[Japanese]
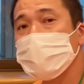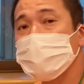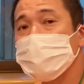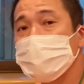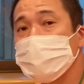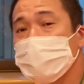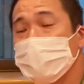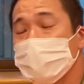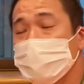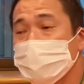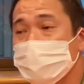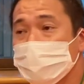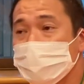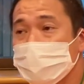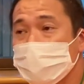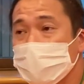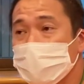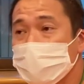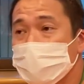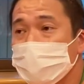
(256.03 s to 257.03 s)
いですよ。ただその
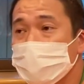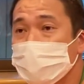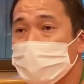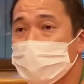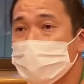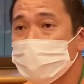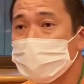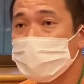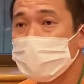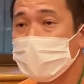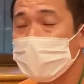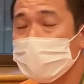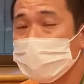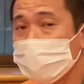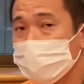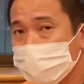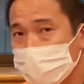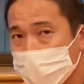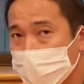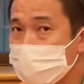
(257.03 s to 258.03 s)
テントを
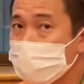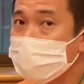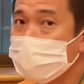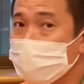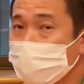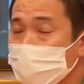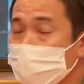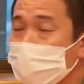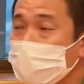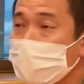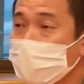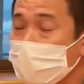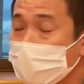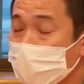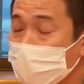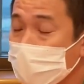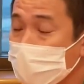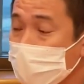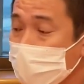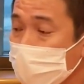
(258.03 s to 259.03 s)
販売してる方か
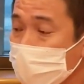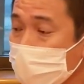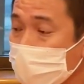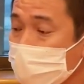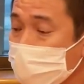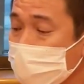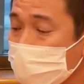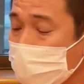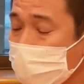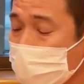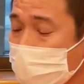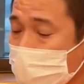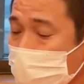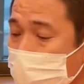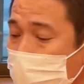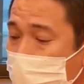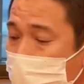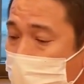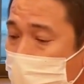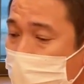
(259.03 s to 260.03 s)
ら聞いたんですけど、
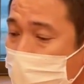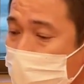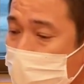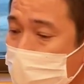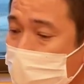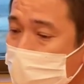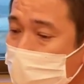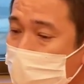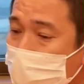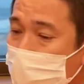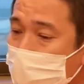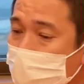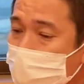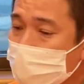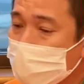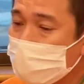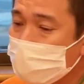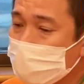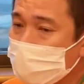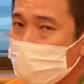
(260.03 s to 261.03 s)
あ
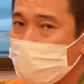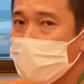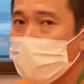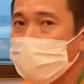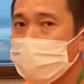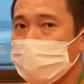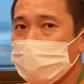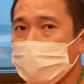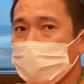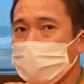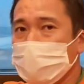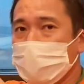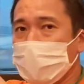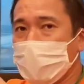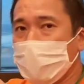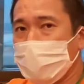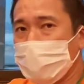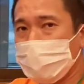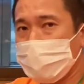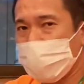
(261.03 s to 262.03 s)
の、テントっ
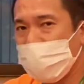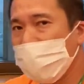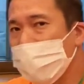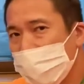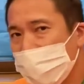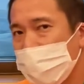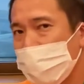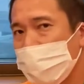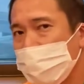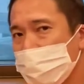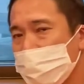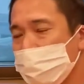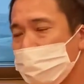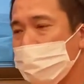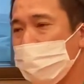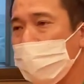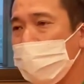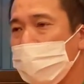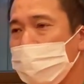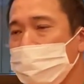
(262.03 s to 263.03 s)
てパーンっ
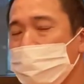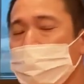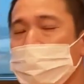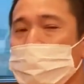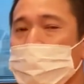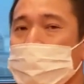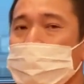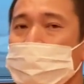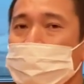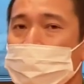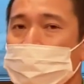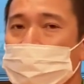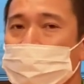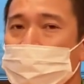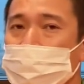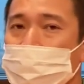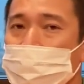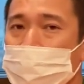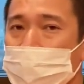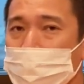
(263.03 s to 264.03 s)
て張りたくないじゃないそ
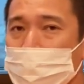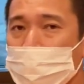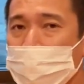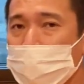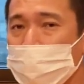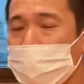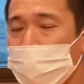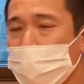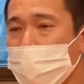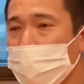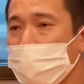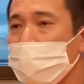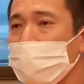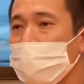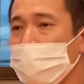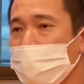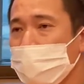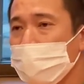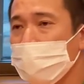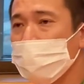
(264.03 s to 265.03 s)
の方が見た目綺麗
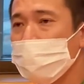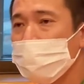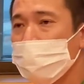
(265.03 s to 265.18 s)
だから。